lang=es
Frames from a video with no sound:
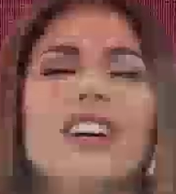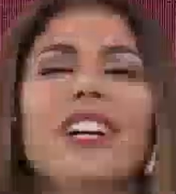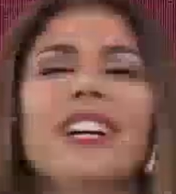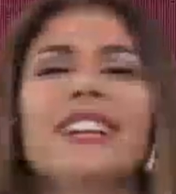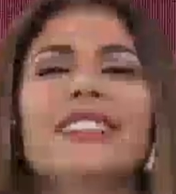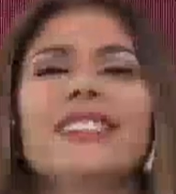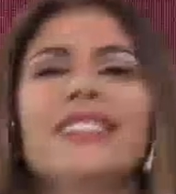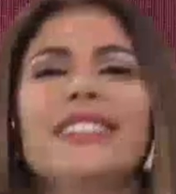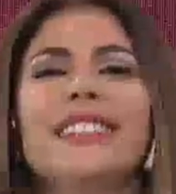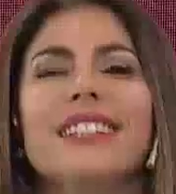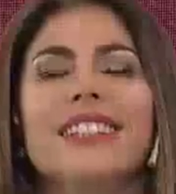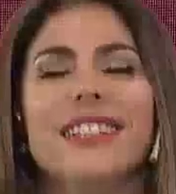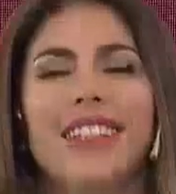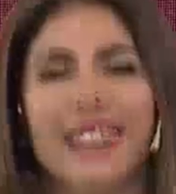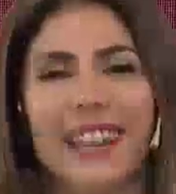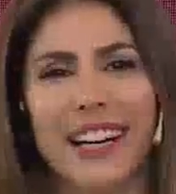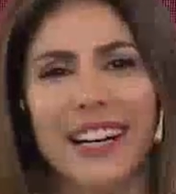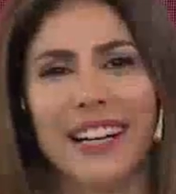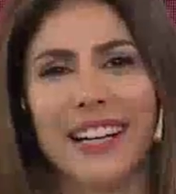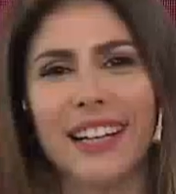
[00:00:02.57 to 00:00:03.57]
ahora sí,
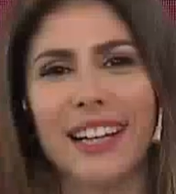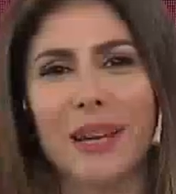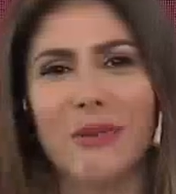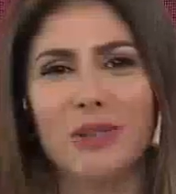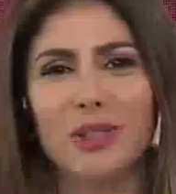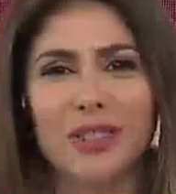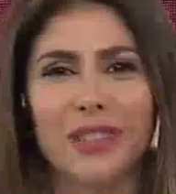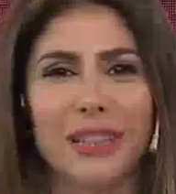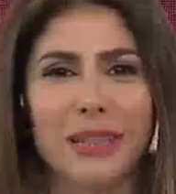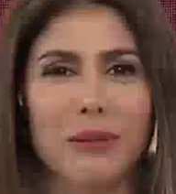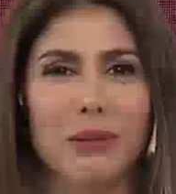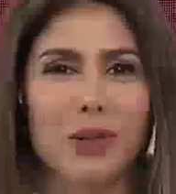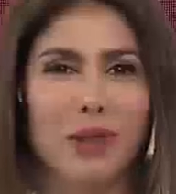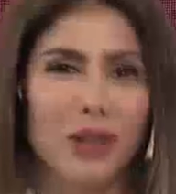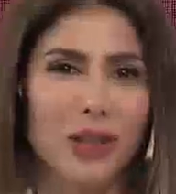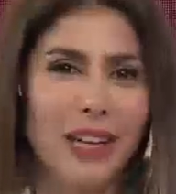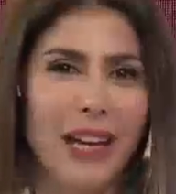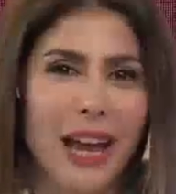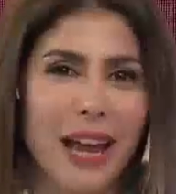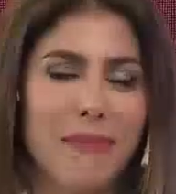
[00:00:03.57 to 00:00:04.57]
arrancamos y tenemos
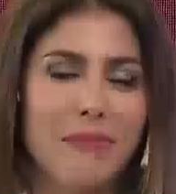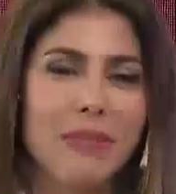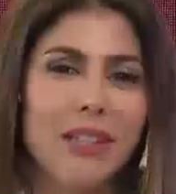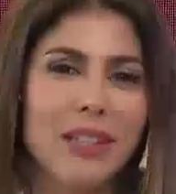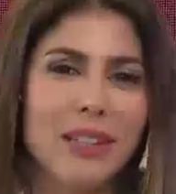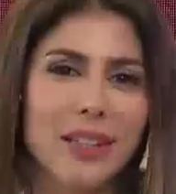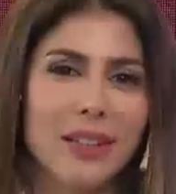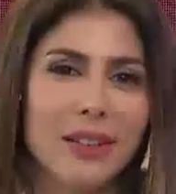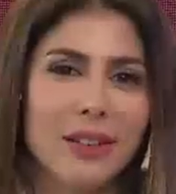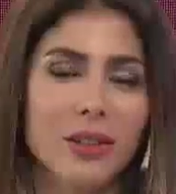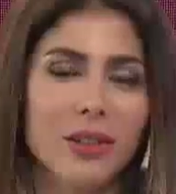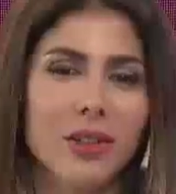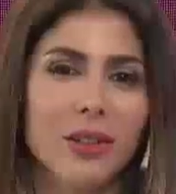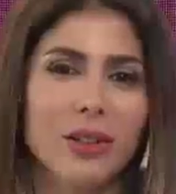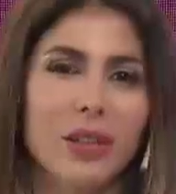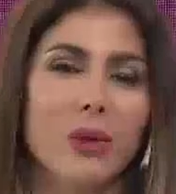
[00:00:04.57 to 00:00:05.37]
con él al ministro